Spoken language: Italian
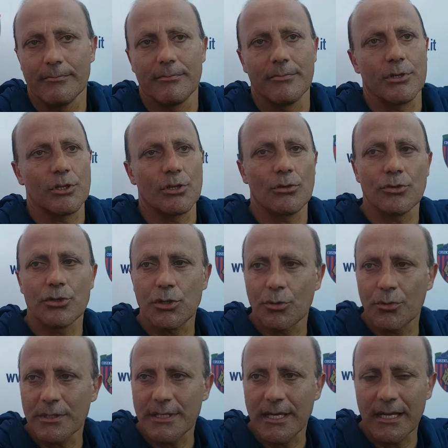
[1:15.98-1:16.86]
ci sono
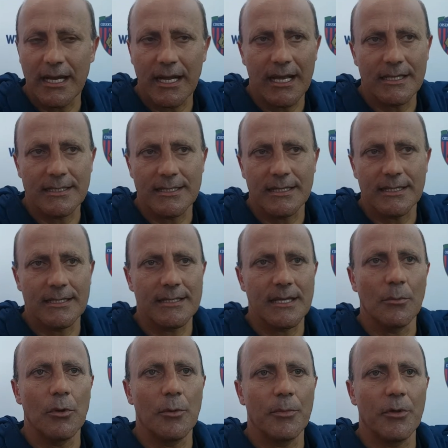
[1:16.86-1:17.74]
5-6 ragazzi che
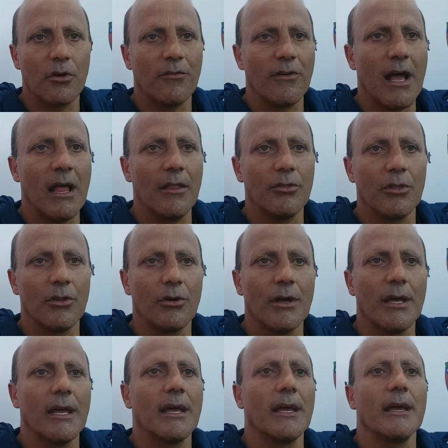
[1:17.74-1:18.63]
stiamo
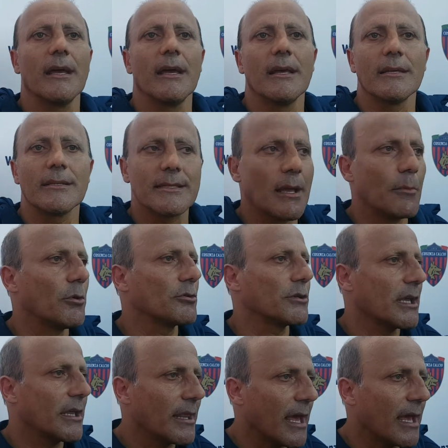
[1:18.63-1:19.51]
provando e stiamo
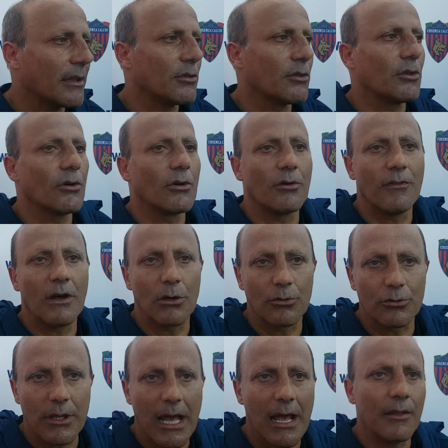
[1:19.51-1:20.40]
chiedendo,
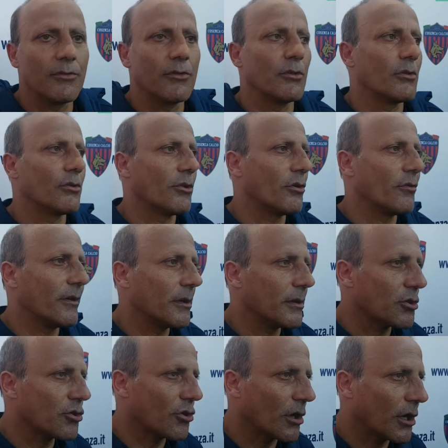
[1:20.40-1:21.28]
valutando
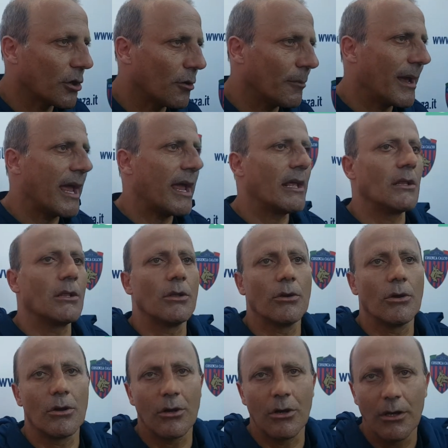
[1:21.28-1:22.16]
dove giocano
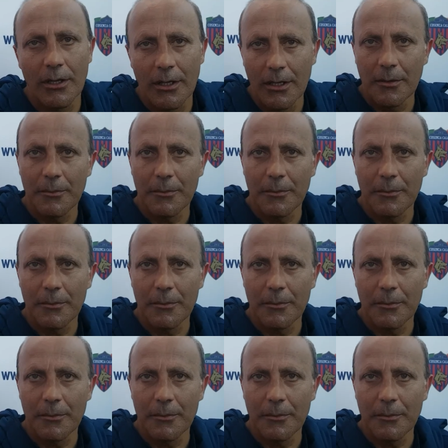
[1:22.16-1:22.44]
meglio,